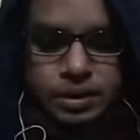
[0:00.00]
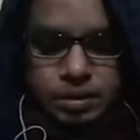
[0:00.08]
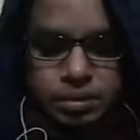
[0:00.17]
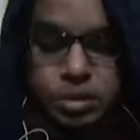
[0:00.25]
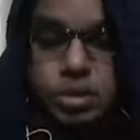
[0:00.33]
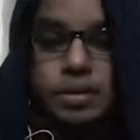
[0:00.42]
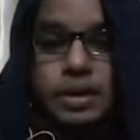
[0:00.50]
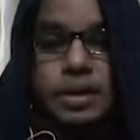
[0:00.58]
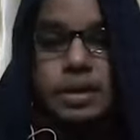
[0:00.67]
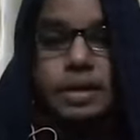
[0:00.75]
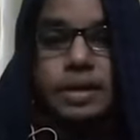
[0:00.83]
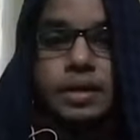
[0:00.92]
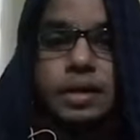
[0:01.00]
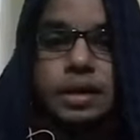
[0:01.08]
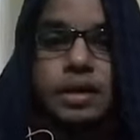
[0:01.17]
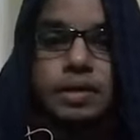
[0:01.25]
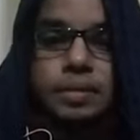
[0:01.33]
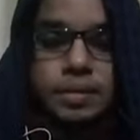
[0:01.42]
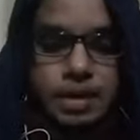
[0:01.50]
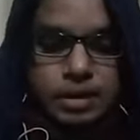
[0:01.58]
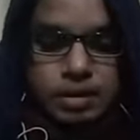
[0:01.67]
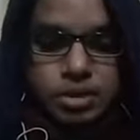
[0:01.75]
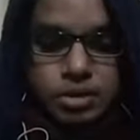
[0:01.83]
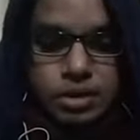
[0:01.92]
প্রথমে একটা
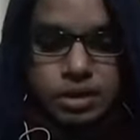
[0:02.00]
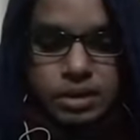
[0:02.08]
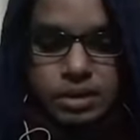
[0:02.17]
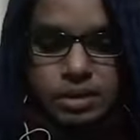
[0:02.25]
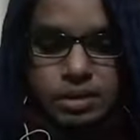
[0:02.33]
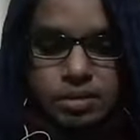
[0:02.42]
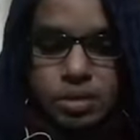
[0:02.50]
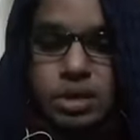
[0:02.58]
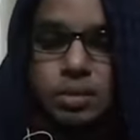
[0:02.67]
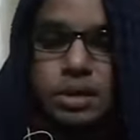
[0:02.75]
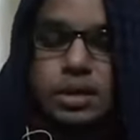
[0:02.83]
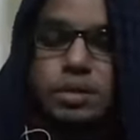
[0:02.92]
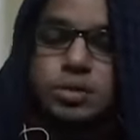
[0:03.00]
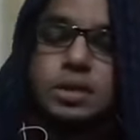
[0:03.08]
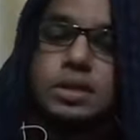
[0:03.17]
বিষয়ে কথা বলে নেওয়া উচিত